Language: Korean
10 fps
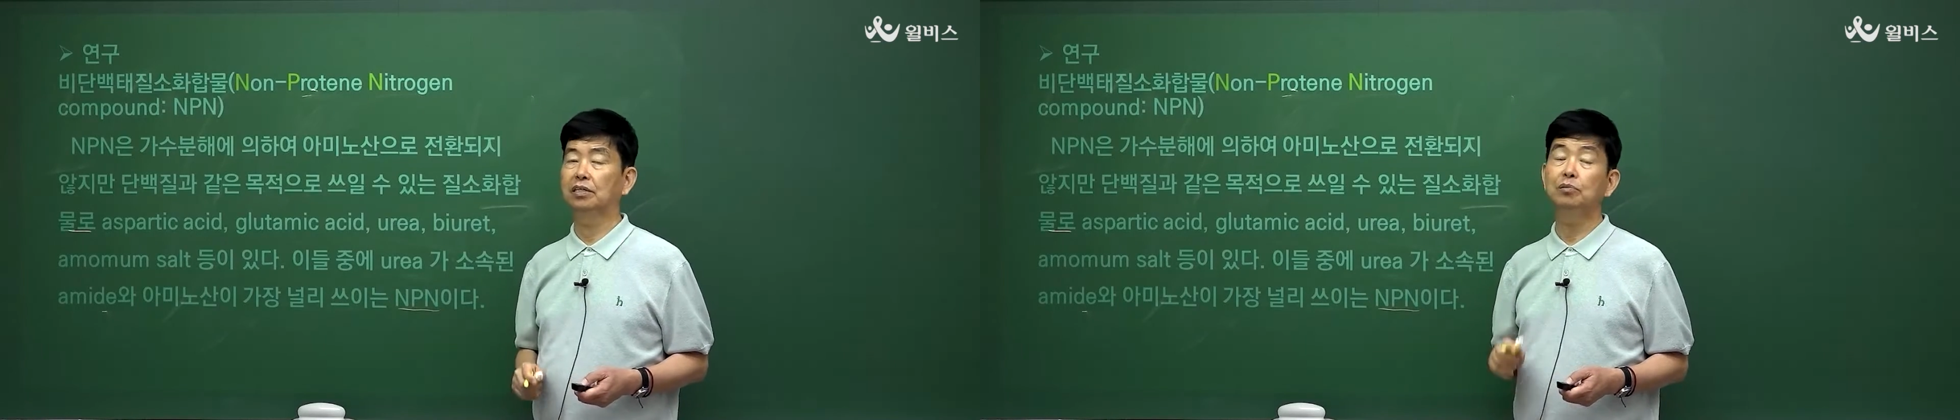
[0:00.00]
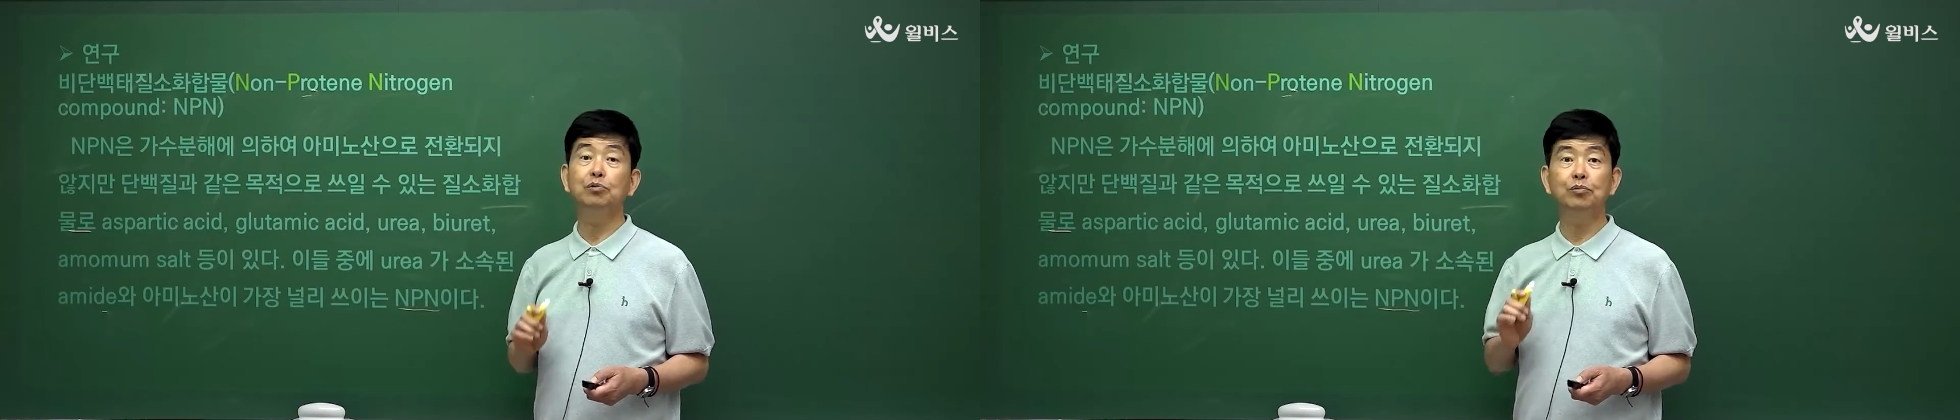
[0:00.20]

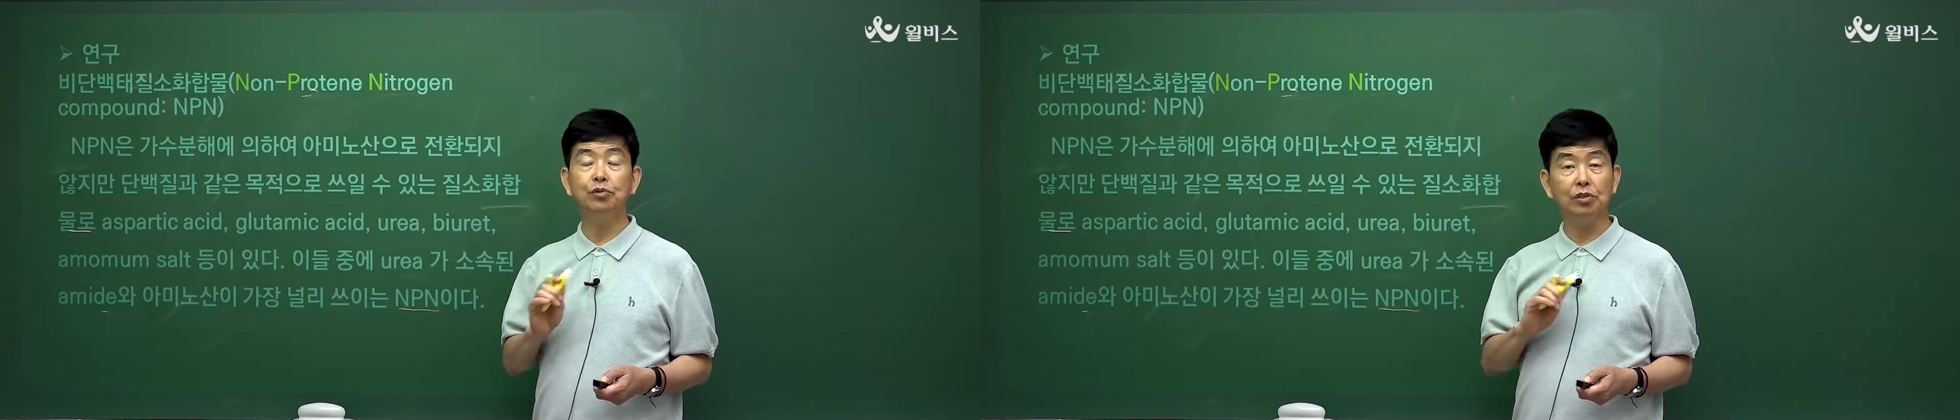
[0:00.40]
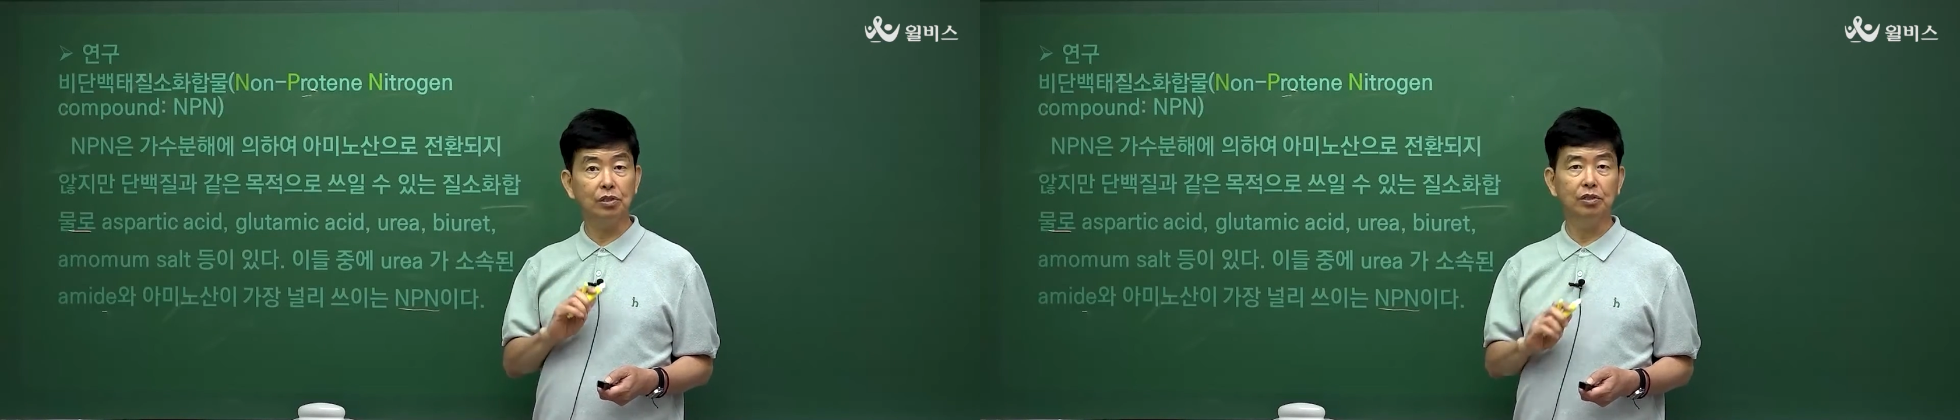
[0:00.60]
이
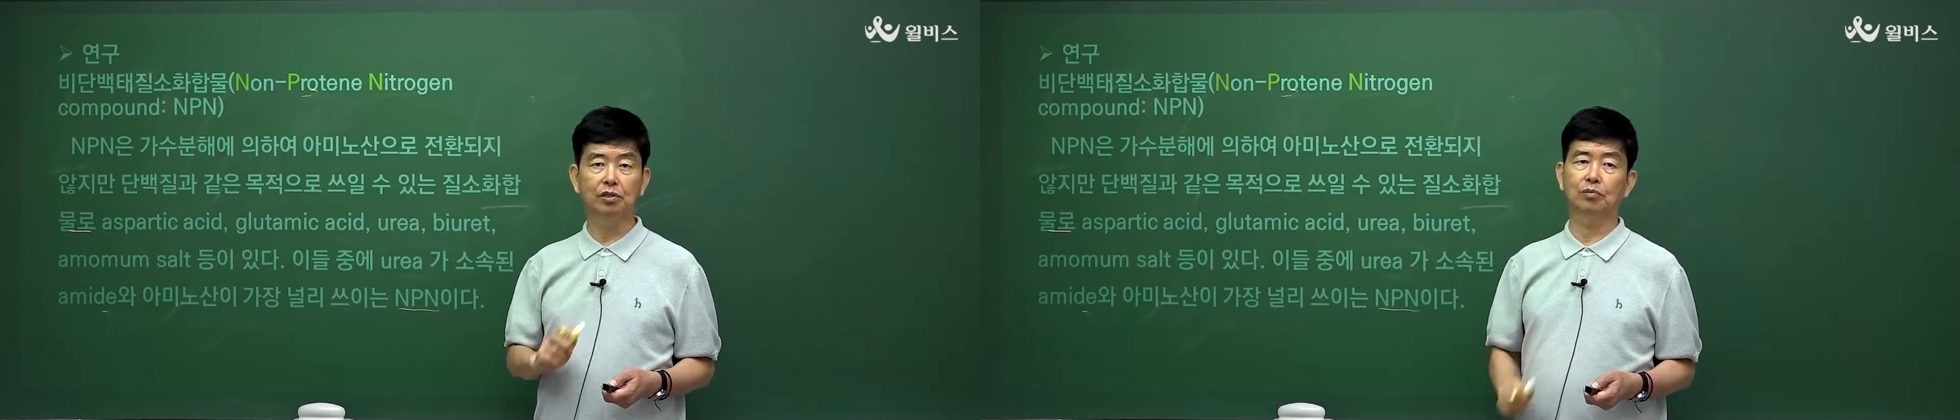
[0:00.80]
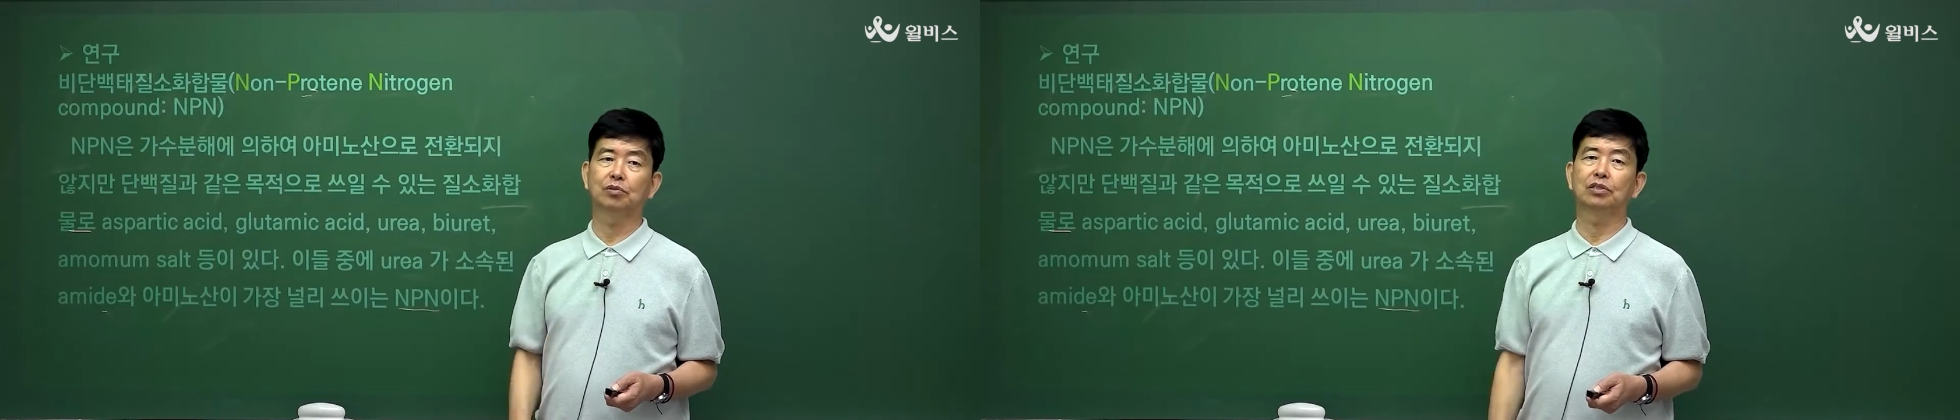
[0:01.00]
부분을
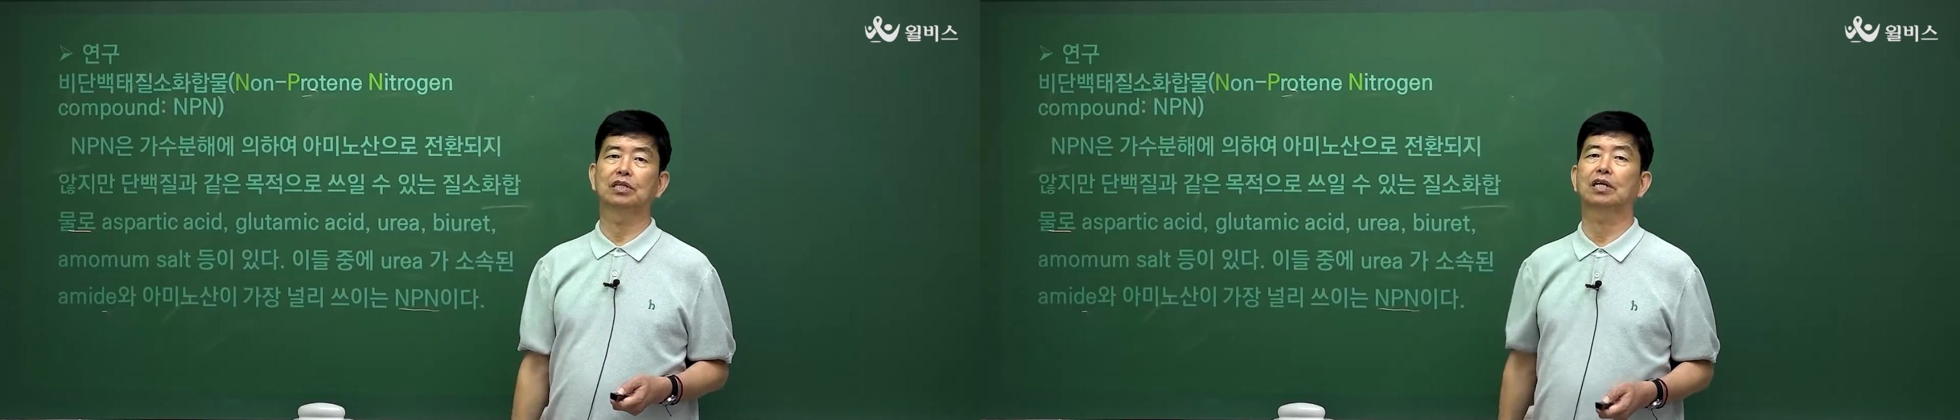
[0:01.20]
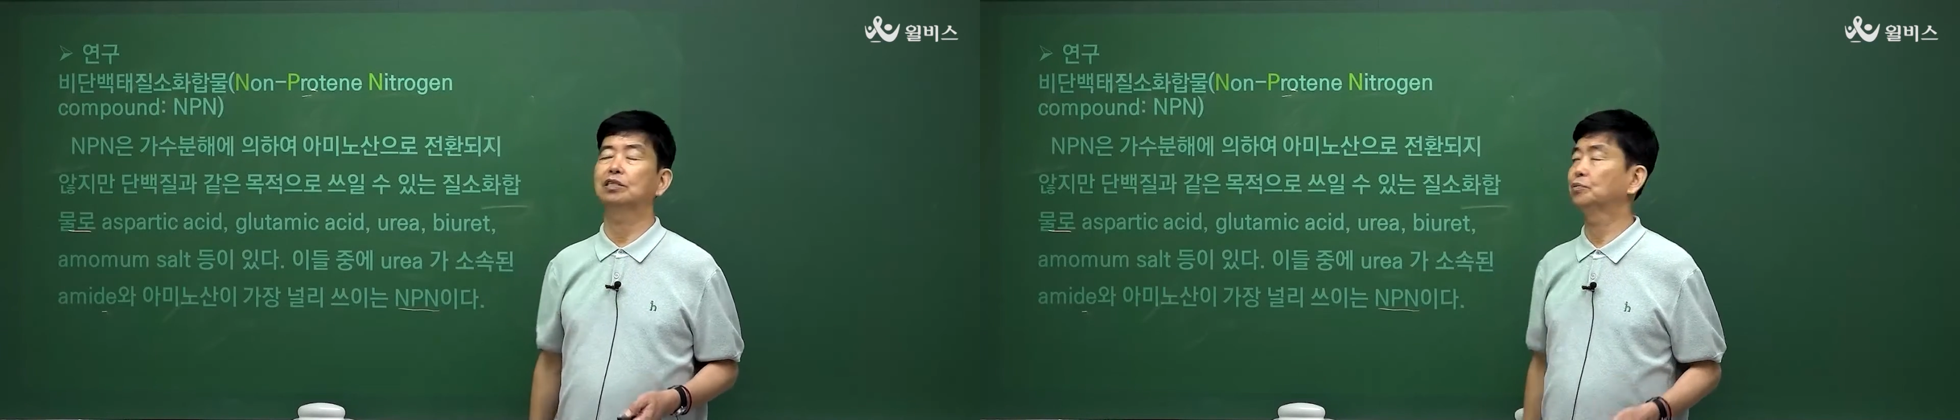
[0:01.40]
여러분들
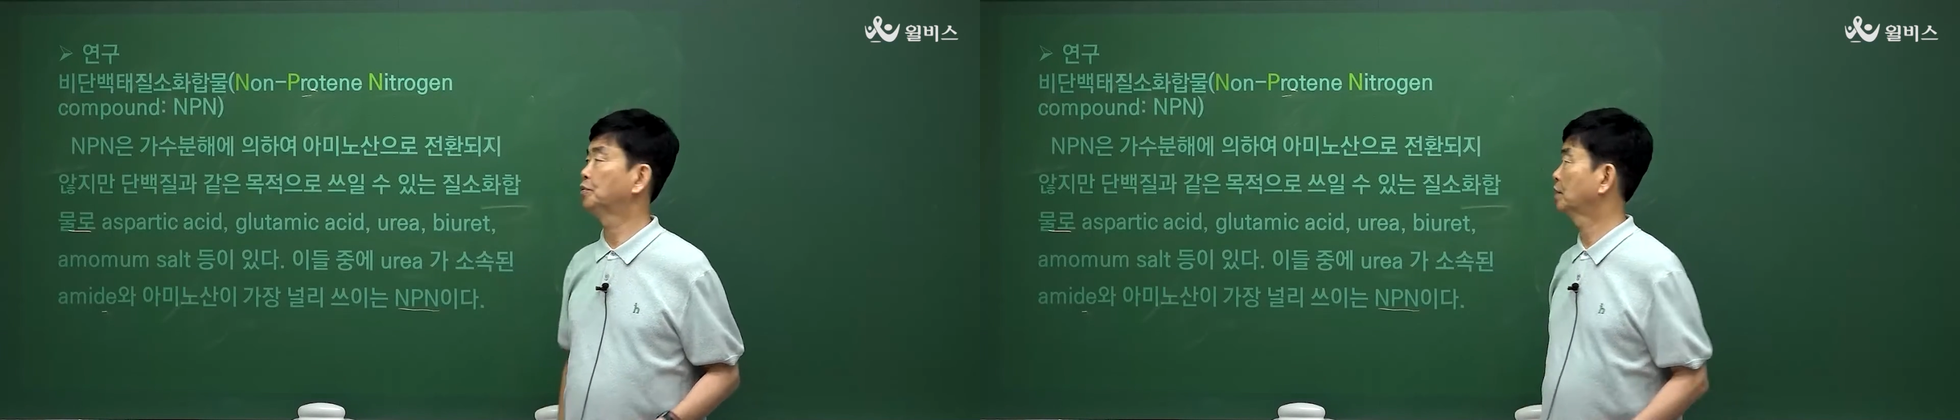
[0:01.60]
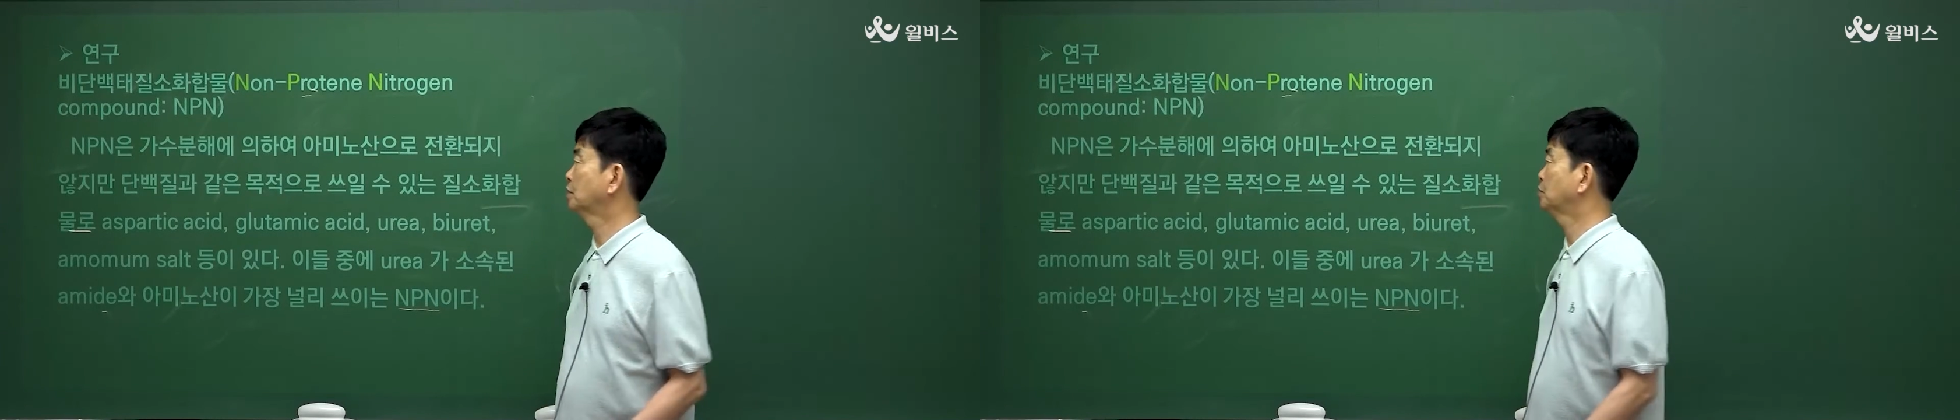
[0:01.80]

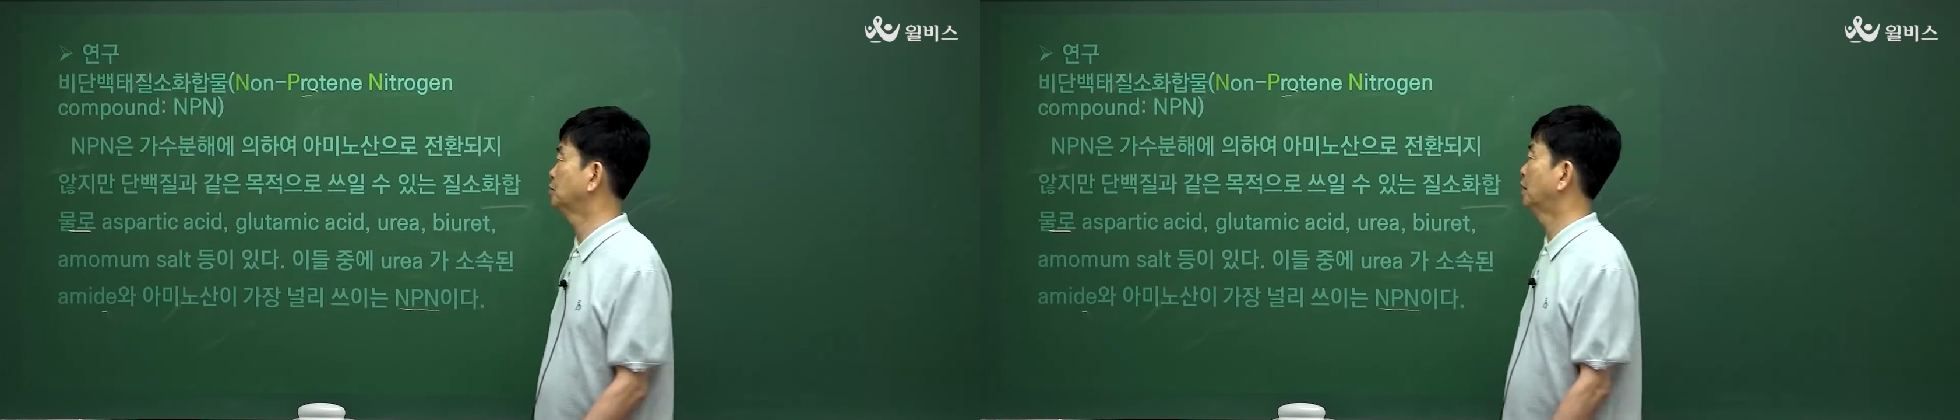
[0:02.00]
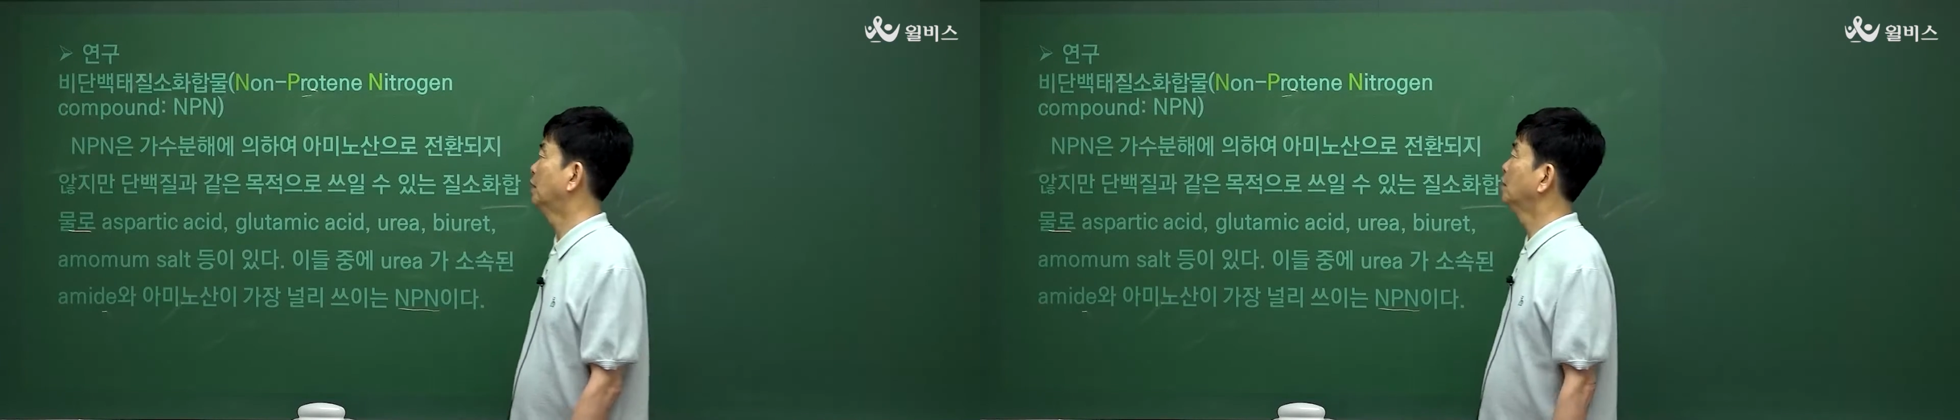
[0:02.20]
기억하시면
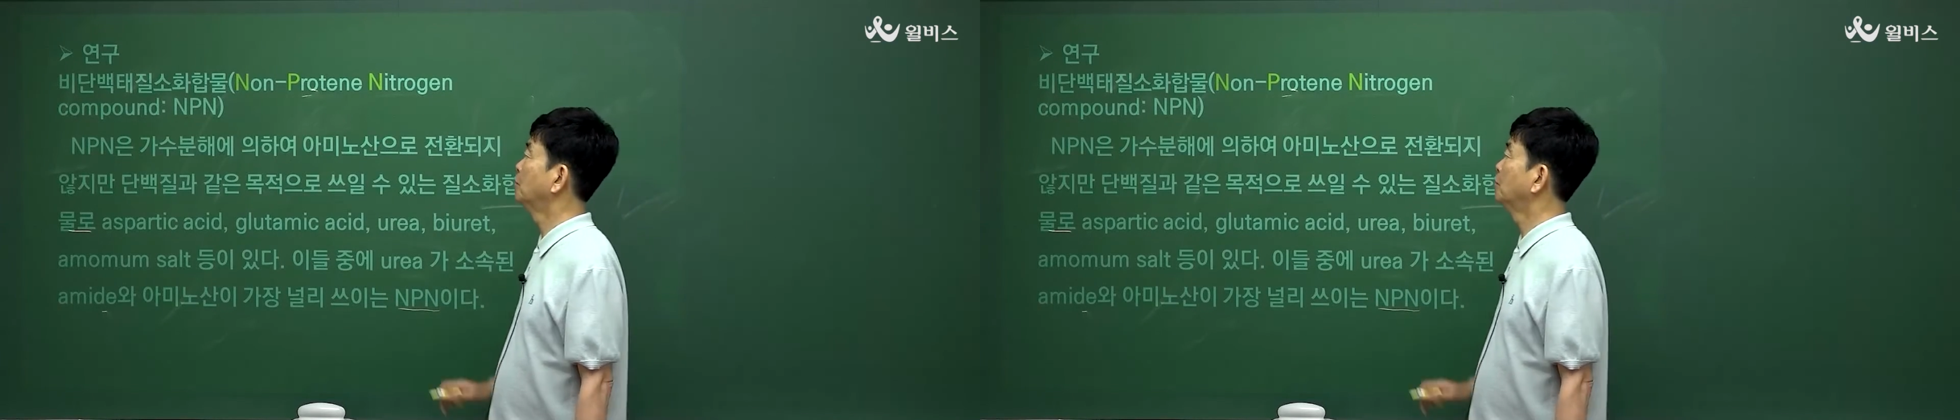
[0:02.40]
되겠습니다.